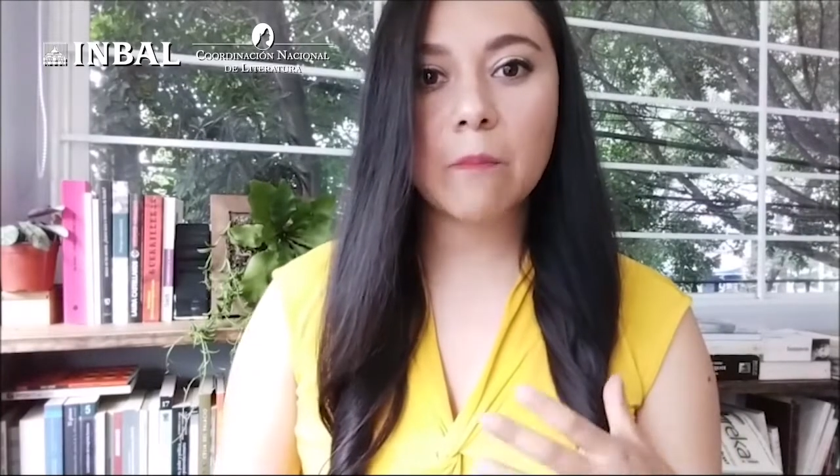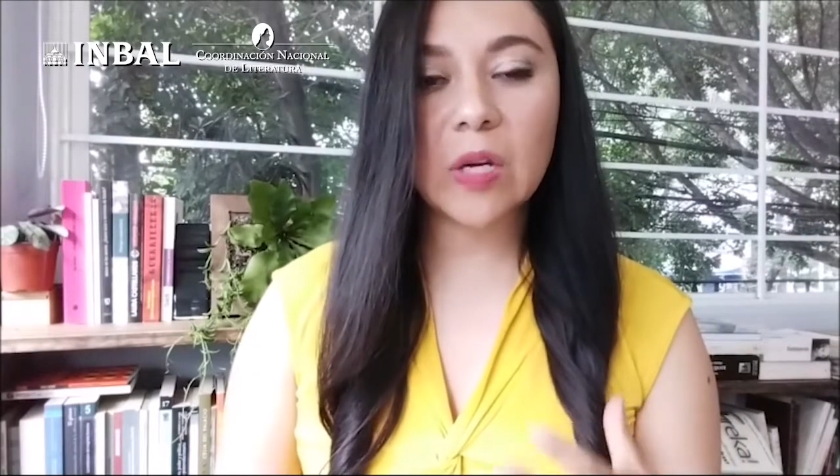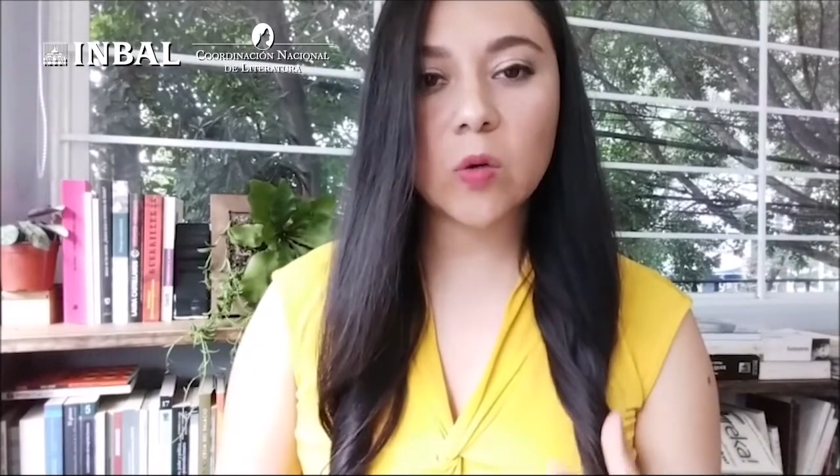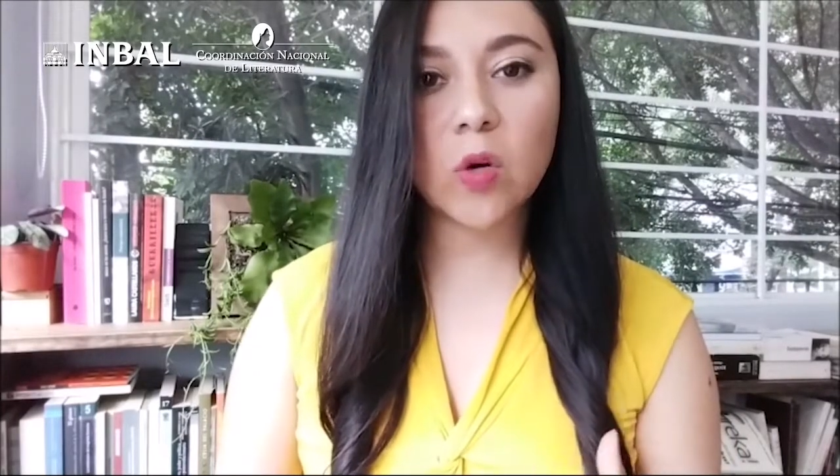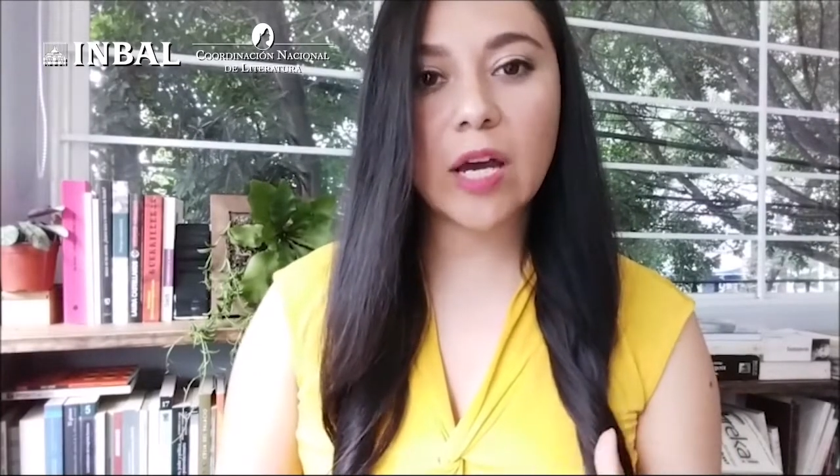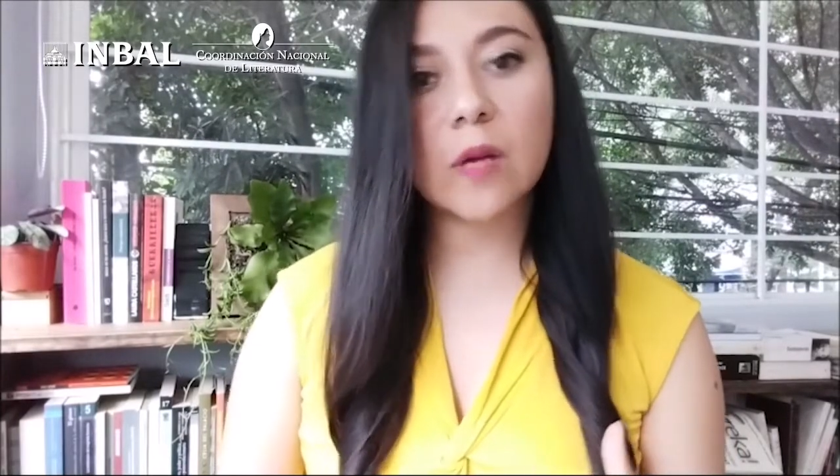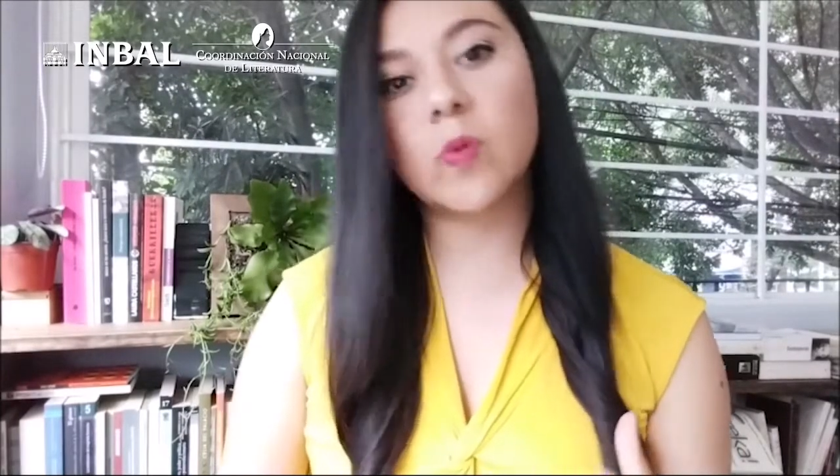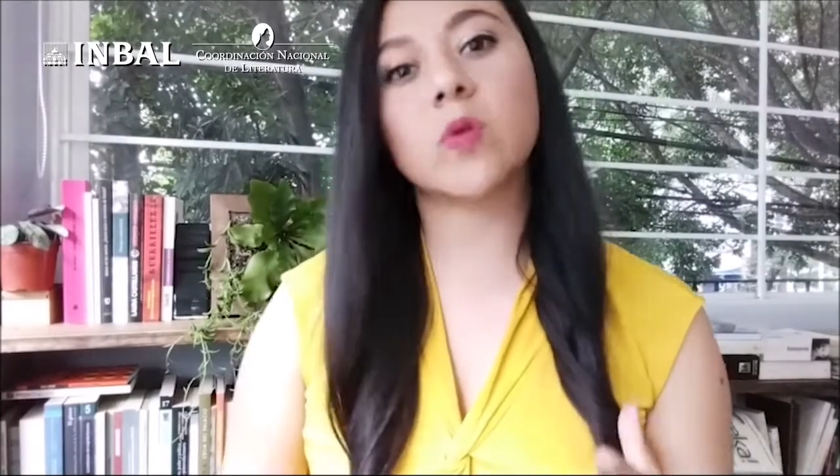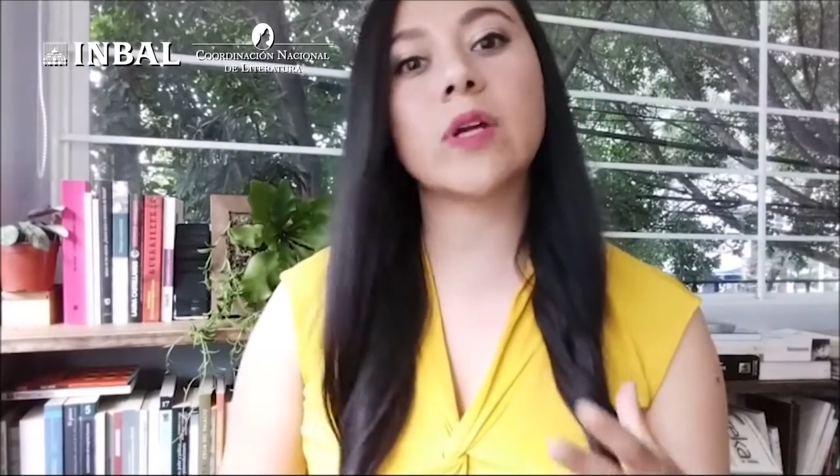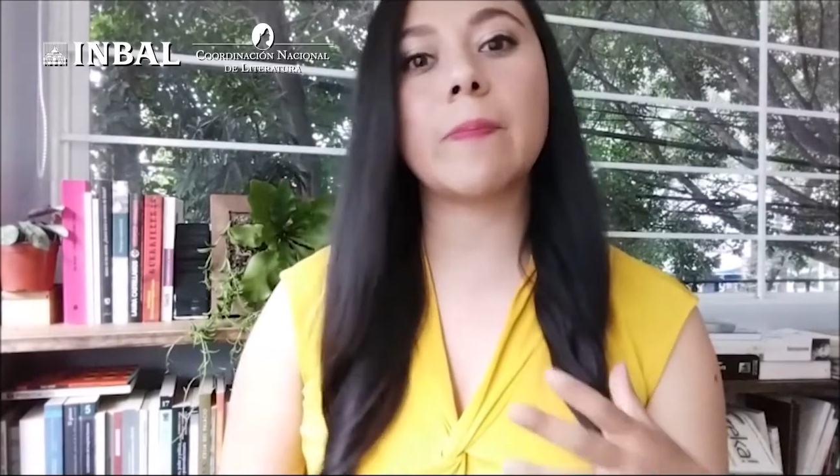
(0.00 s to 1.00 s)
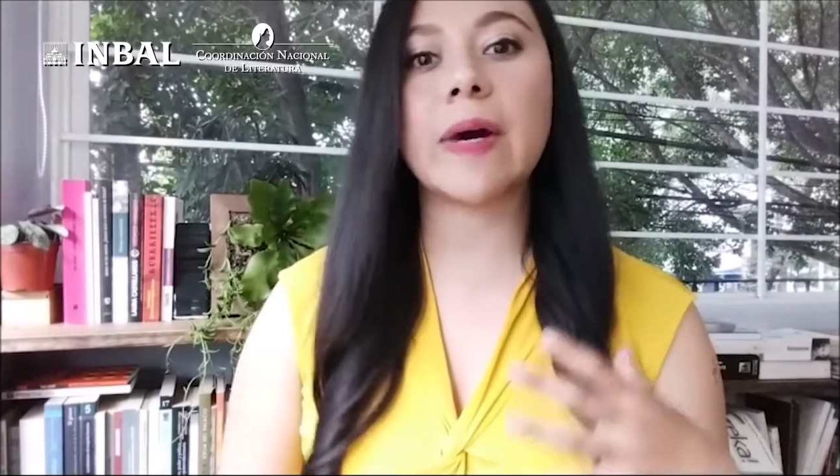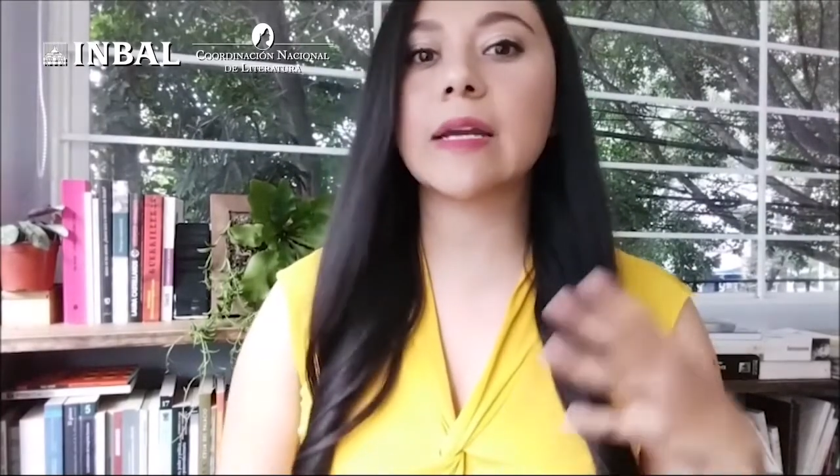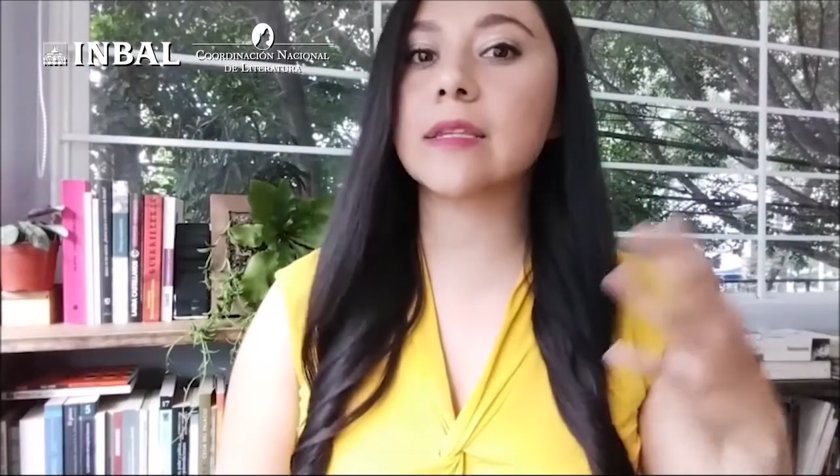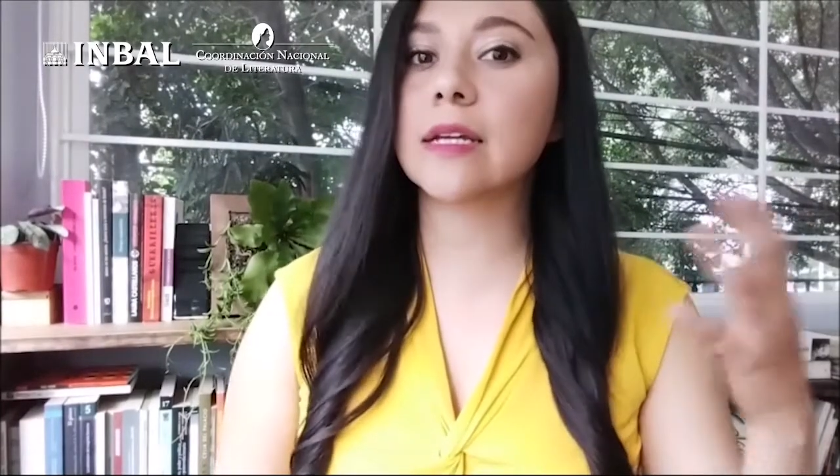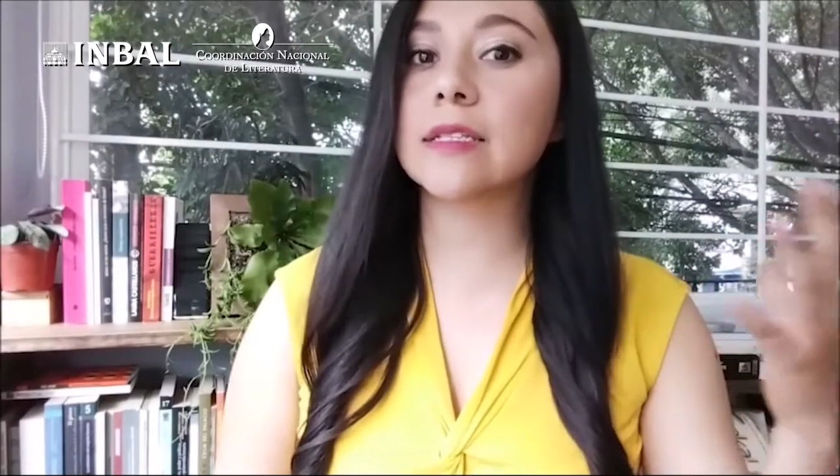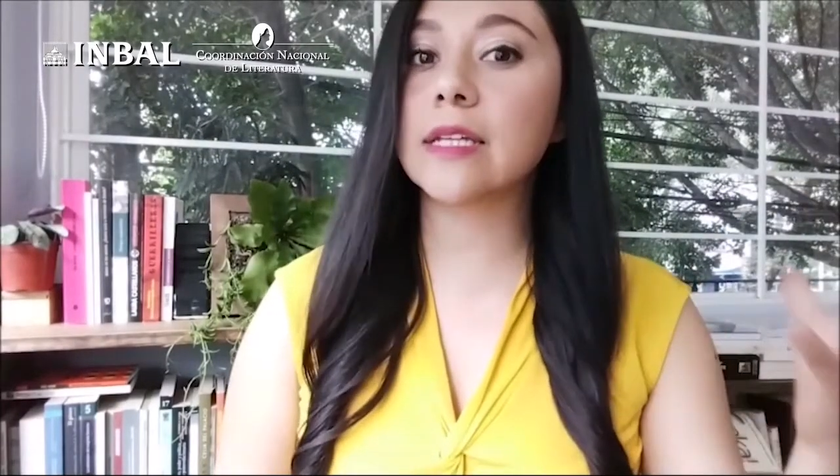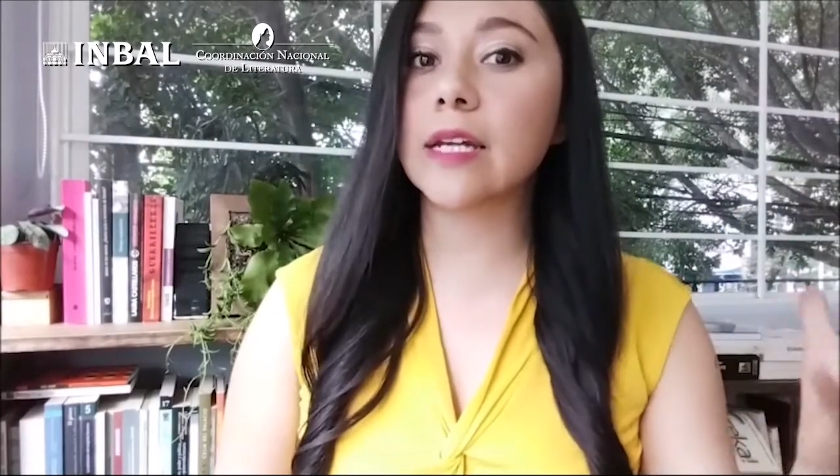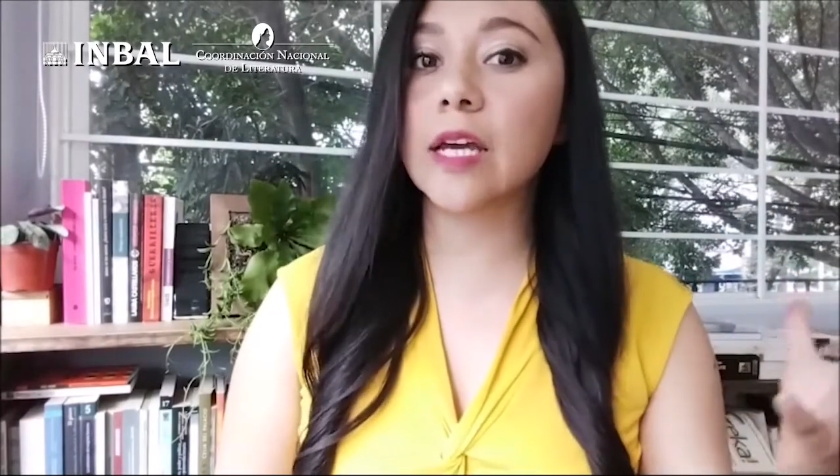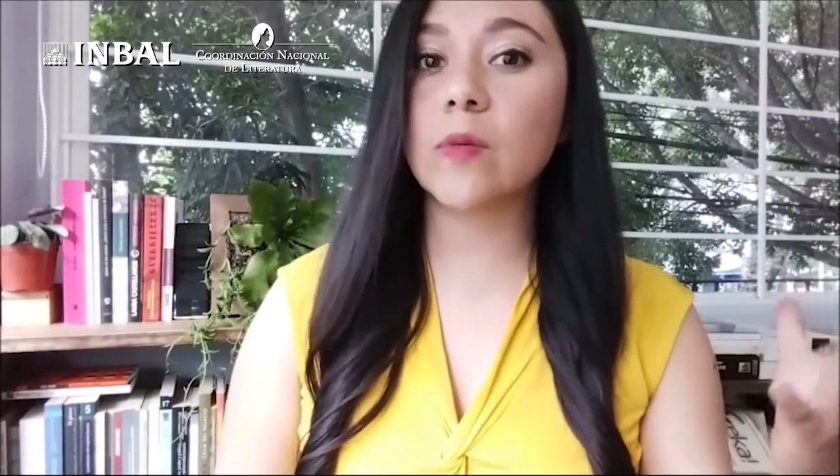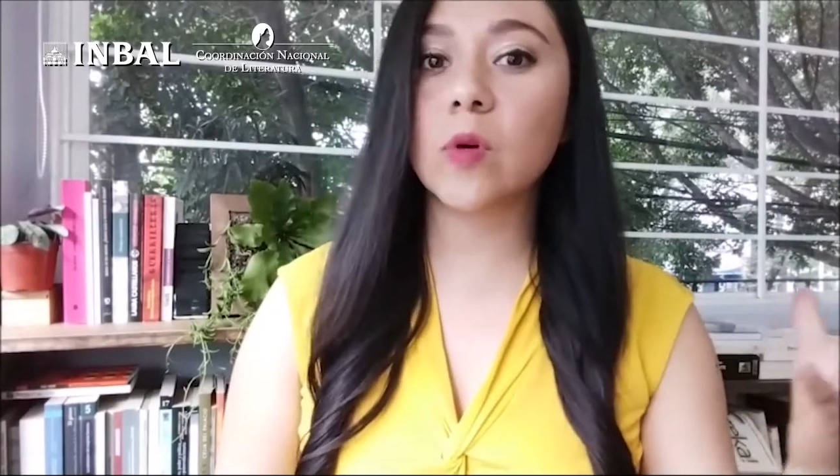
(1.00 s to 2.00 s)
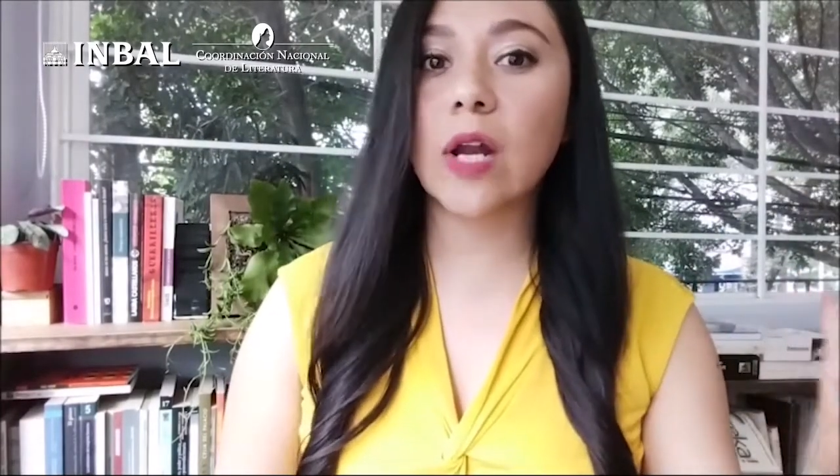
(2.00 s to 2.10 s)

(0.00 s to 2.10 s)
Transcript: vincular por una parte el cerebro,